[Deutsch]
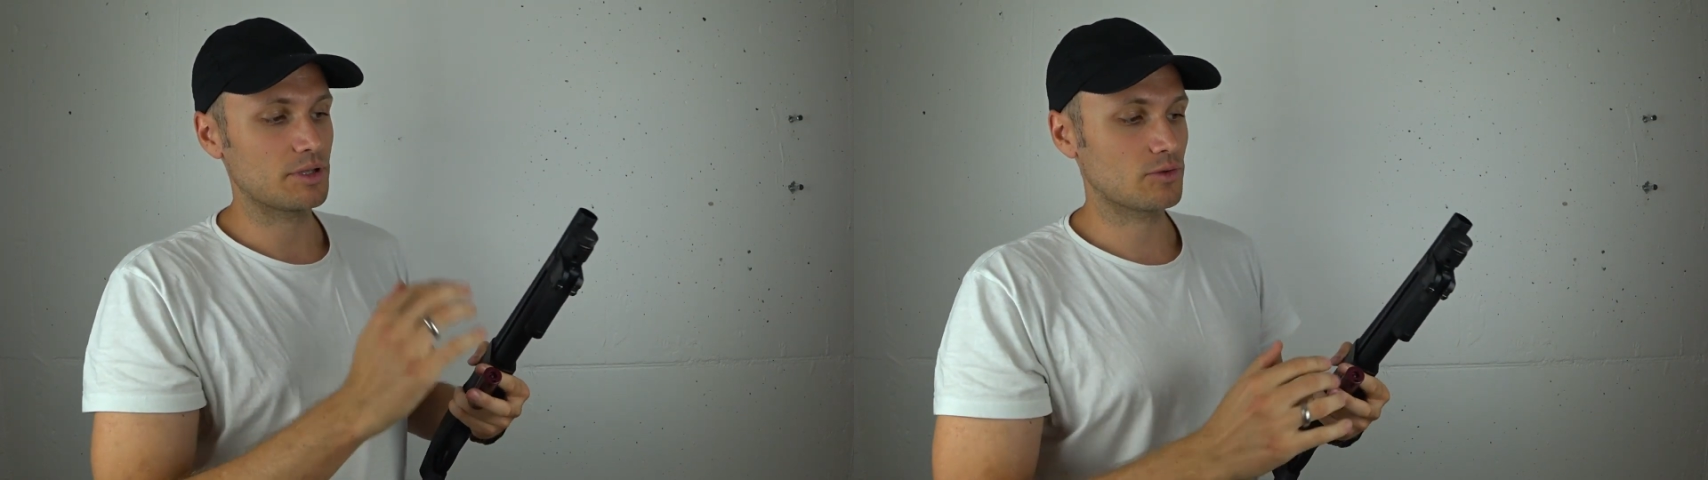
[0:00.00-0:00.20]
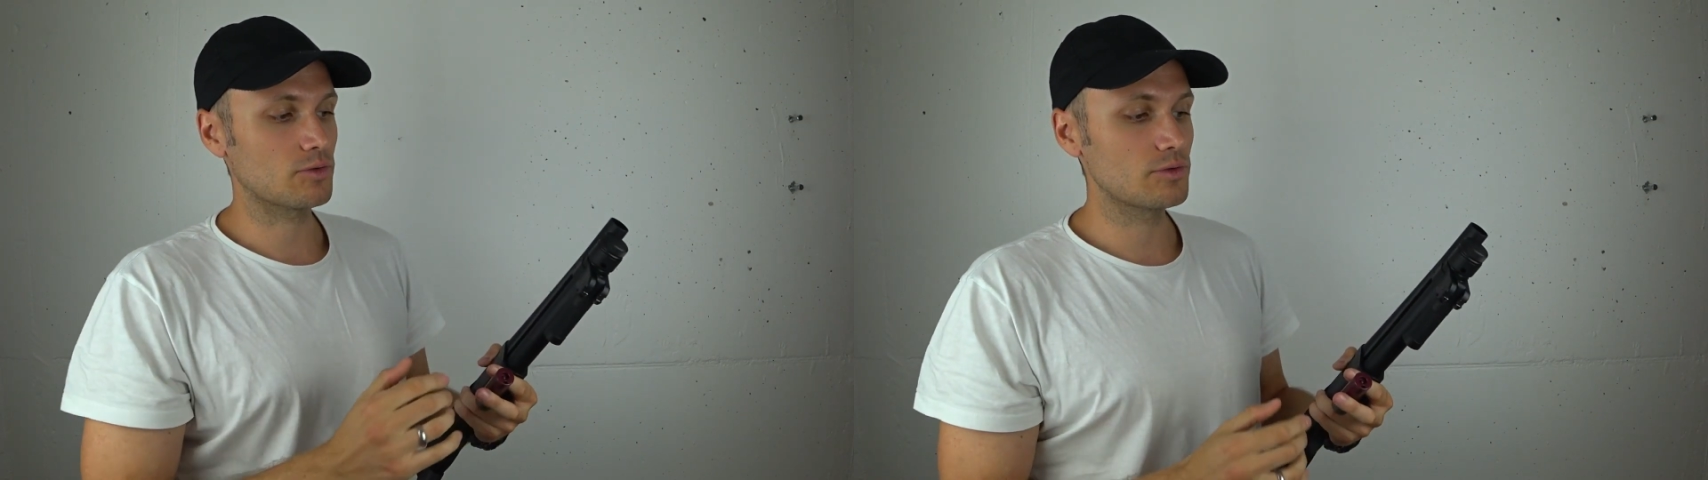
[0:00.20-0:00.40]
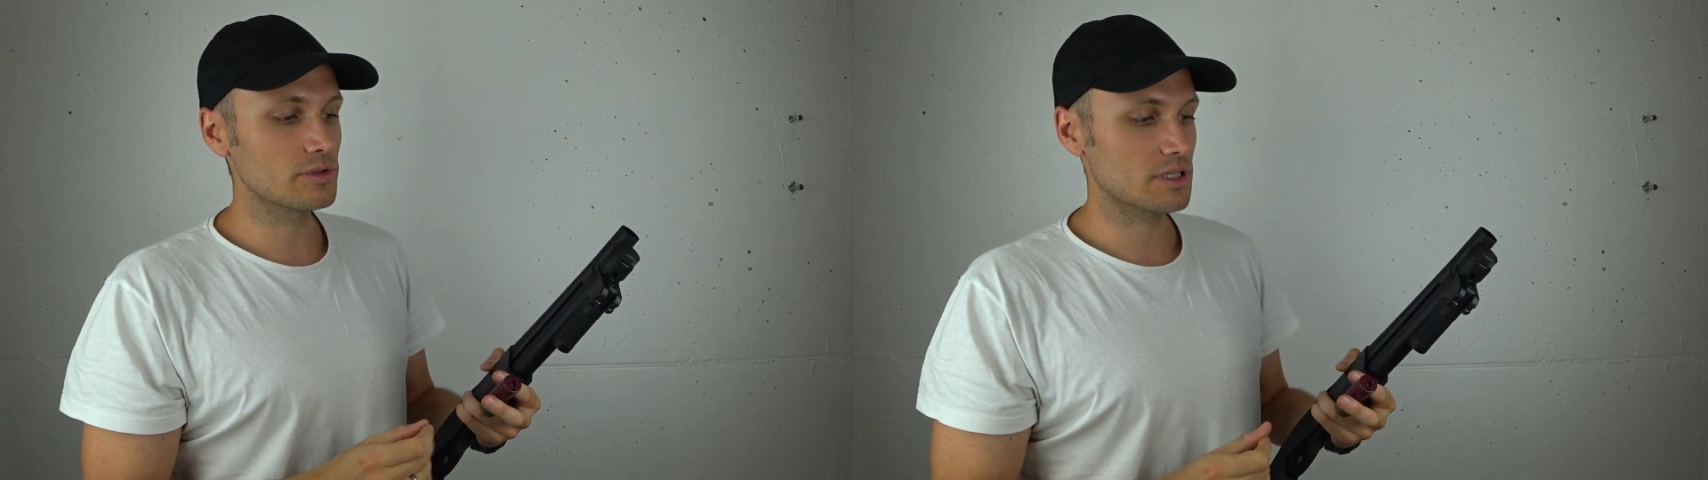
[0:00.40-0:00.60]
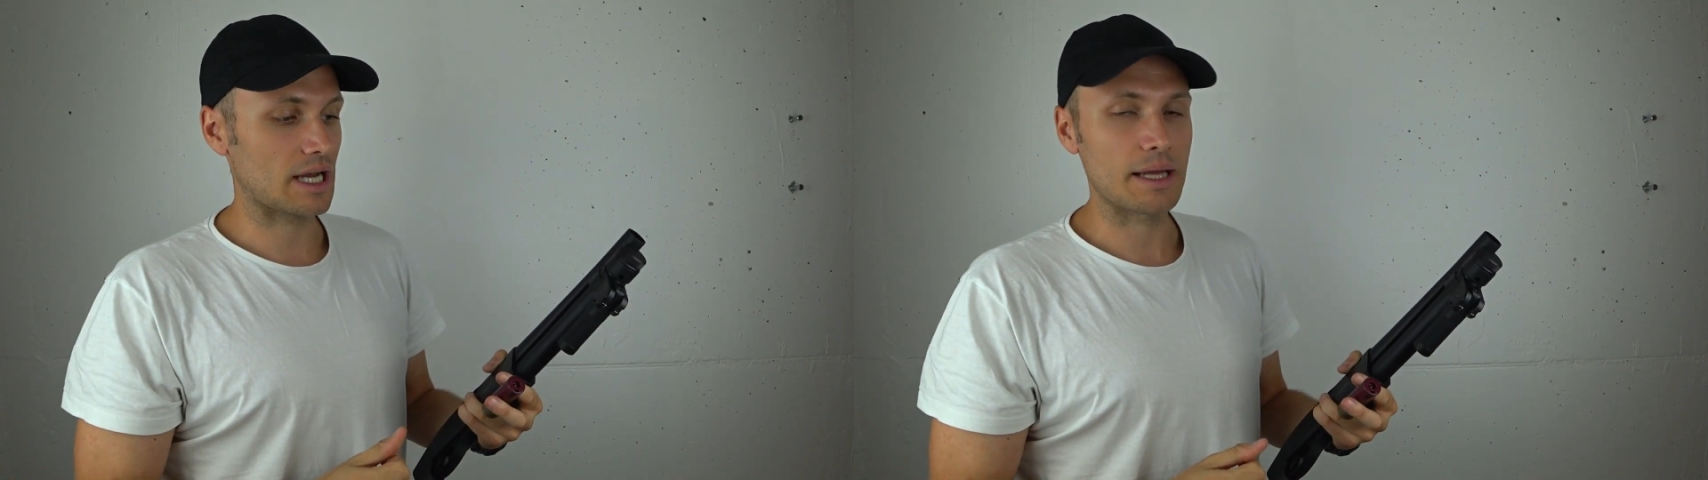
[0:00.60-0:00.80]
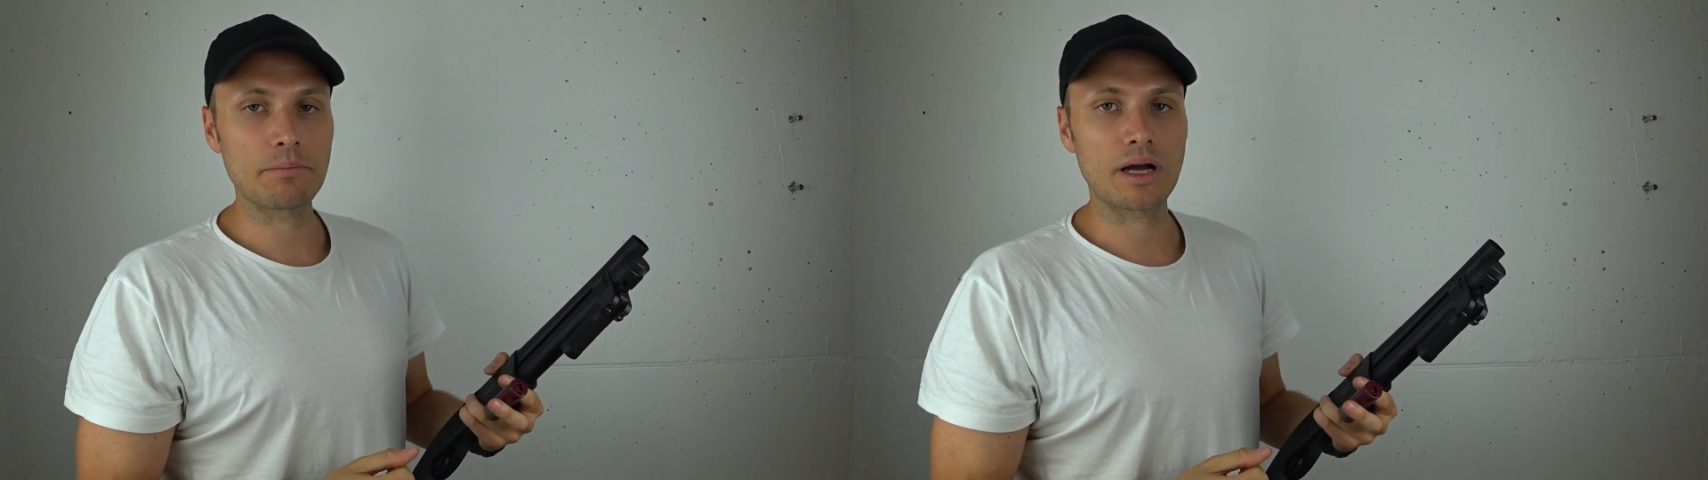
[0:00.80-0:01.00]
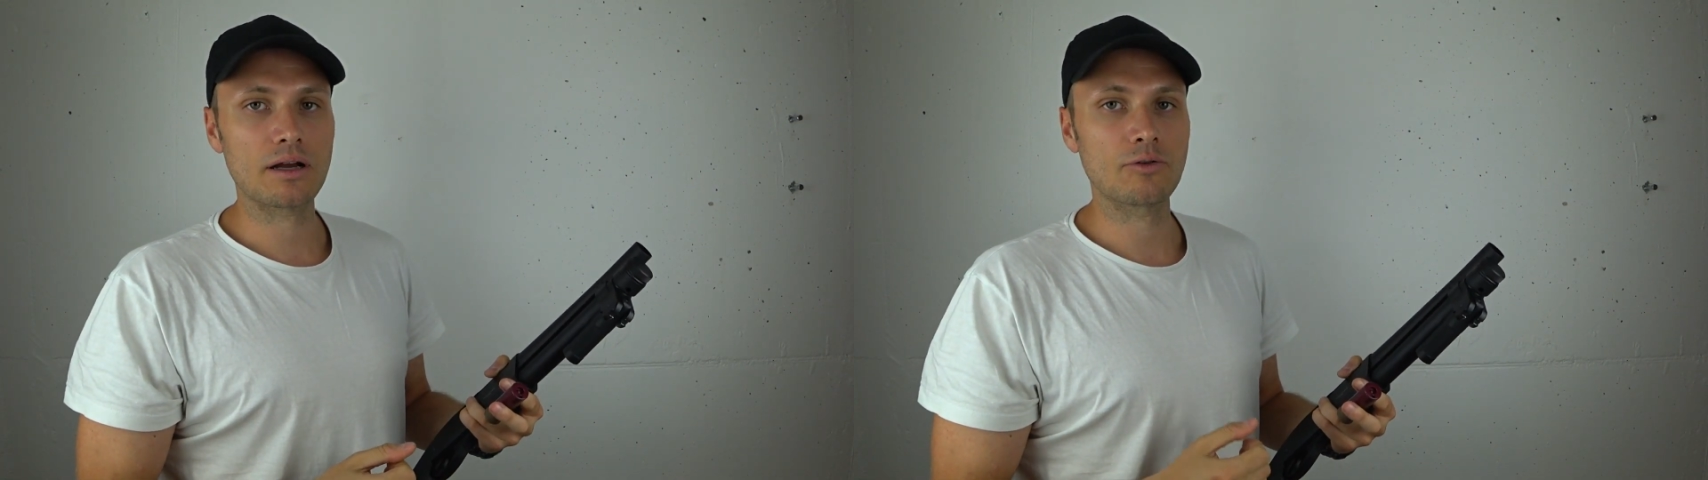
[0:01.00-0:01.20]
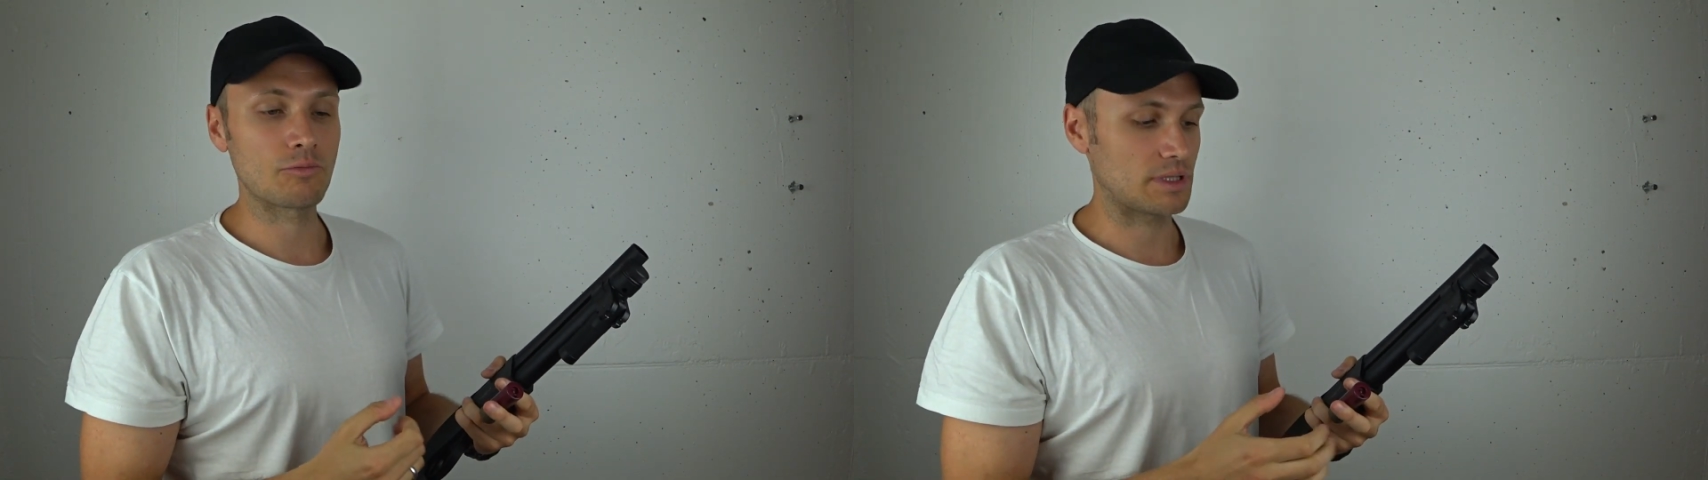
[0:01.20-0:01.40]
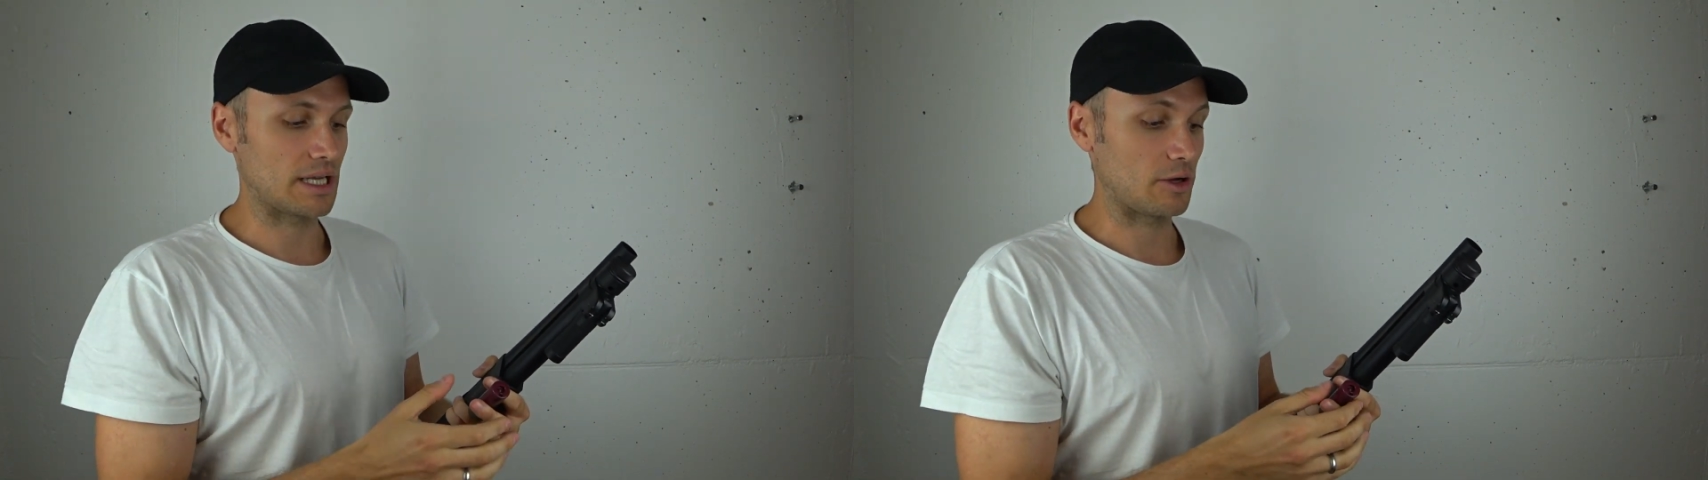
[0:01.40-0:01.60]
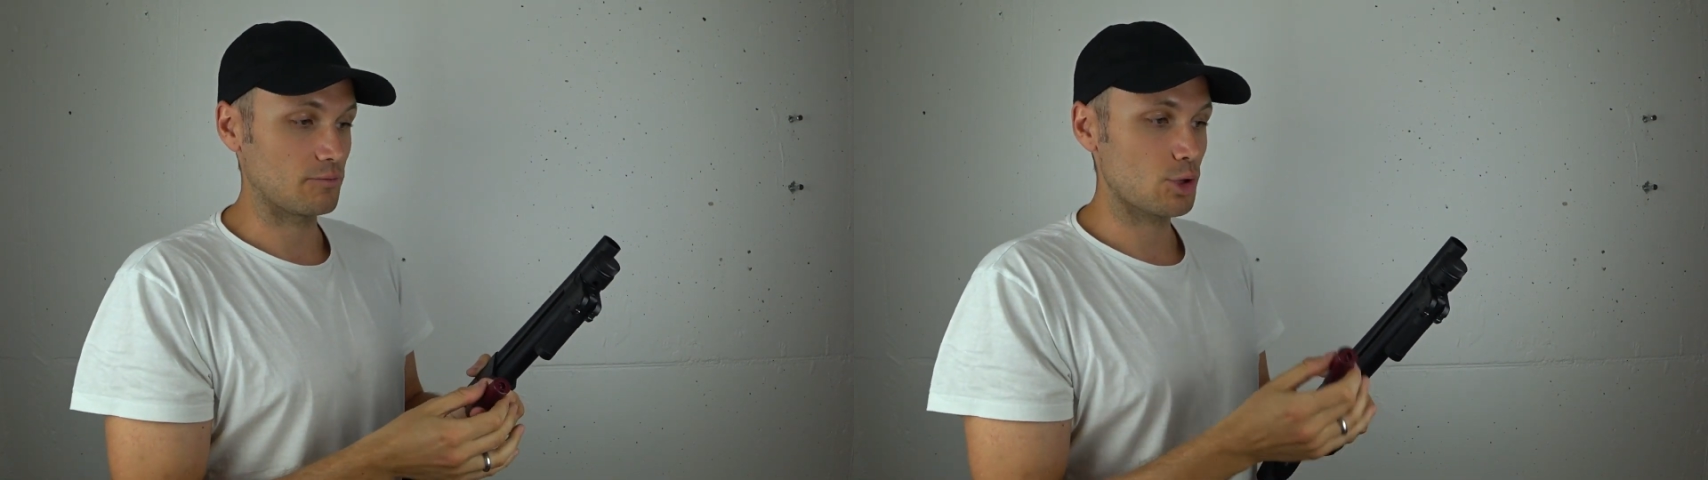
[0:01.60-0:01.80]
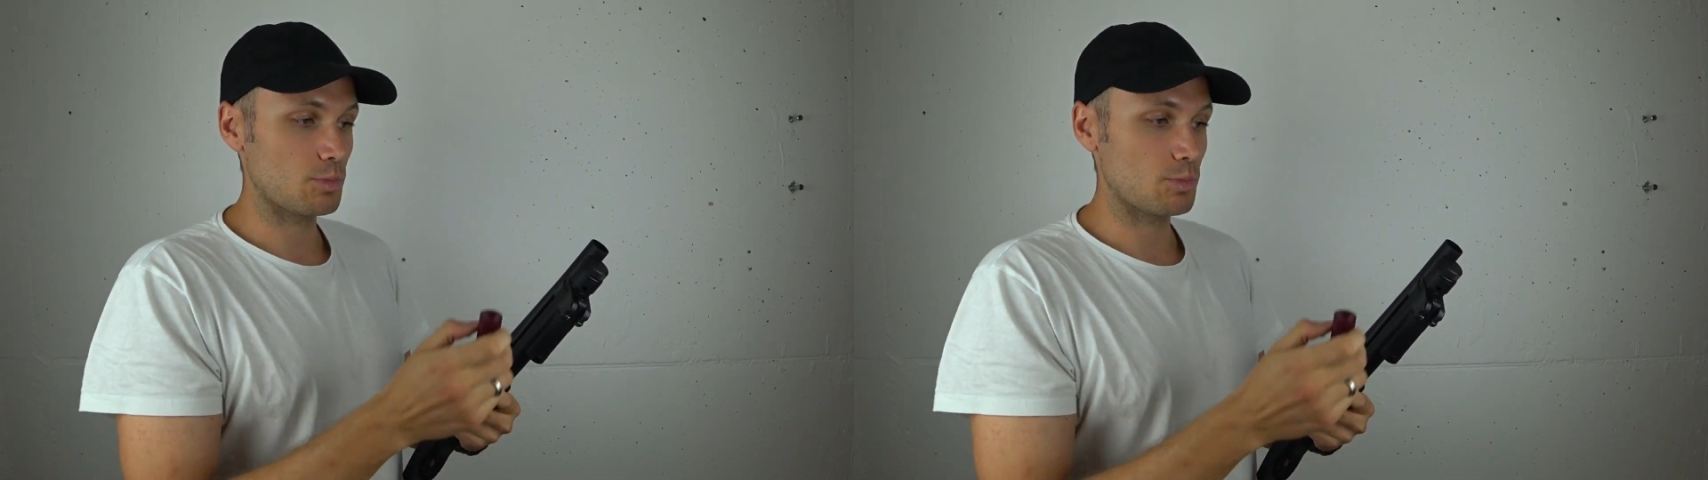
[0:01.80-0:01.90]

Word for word: Patronenhülse reinmachen um dann auf dem